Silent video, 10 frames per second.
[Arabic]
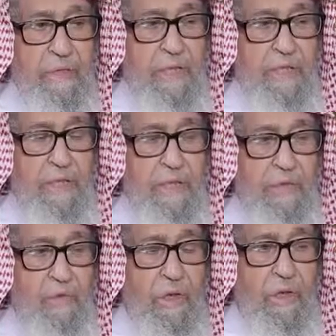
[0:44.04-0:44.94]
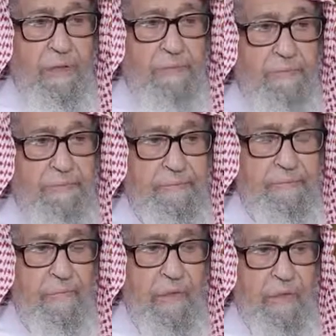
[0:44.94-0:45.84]
هذه الأنواع
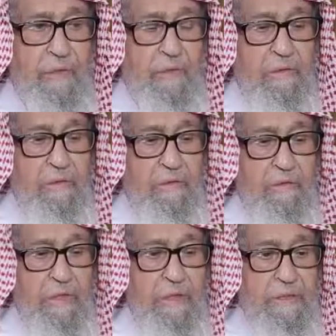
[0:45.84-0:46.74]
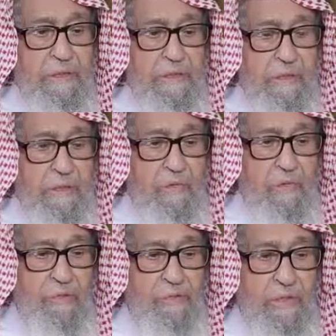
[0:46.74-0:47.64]
وهي
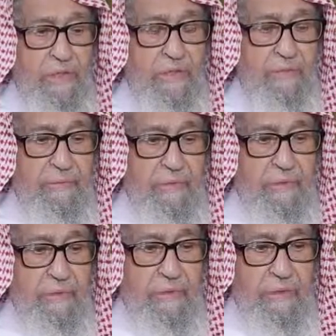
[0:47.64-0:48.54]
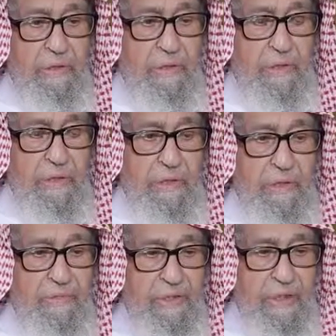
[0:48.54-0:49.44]
تتنوع بحسب
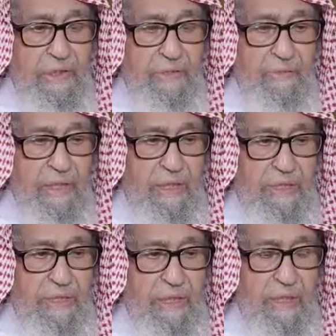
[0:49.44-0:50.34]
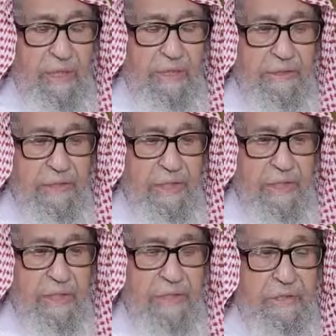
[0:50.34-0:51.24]
بحسب حاجة حالة
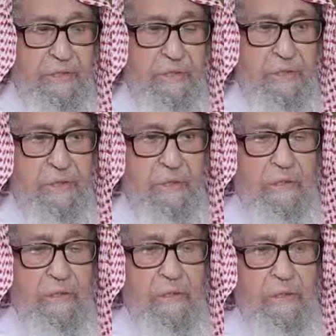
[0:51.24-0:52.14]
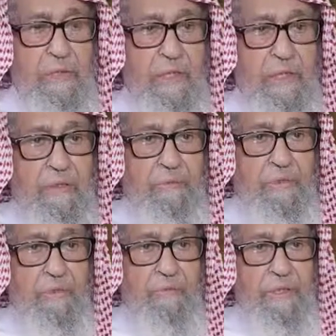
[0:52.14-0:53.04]
الناس لأن
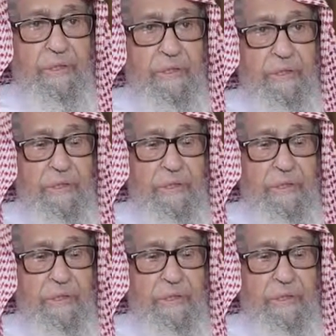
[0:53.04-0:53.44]
منهم من